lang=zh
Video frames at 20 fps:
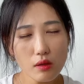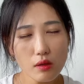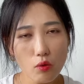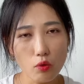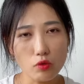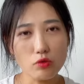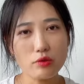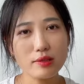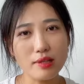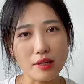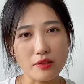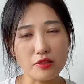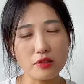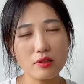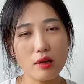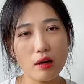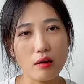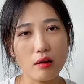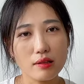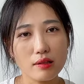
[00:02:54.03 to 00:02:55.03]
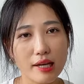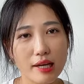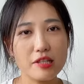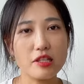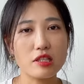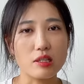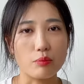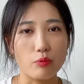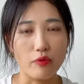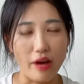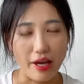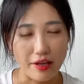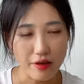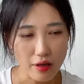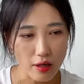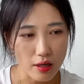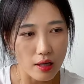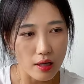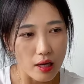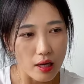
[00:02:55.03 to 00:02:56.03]
我就想知道它是个什么玩意
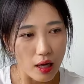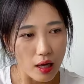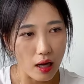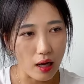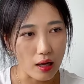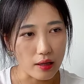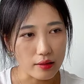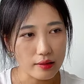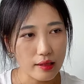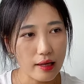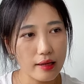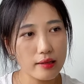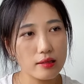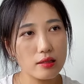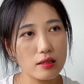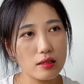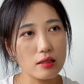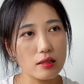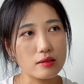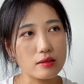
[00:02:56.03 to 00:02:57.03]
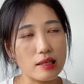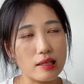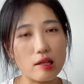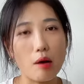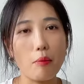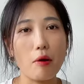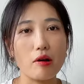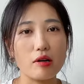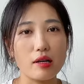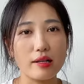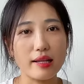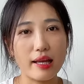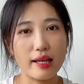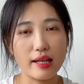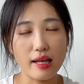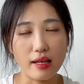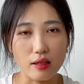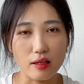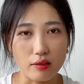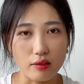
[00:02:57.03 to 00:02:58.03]
儿啊，它这个在淘宝上哪
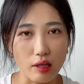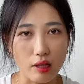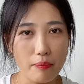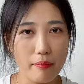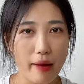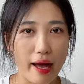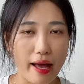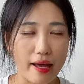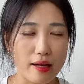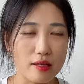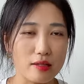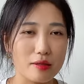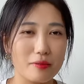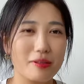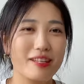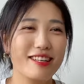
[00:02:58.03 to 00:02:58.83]
哪能能买什么？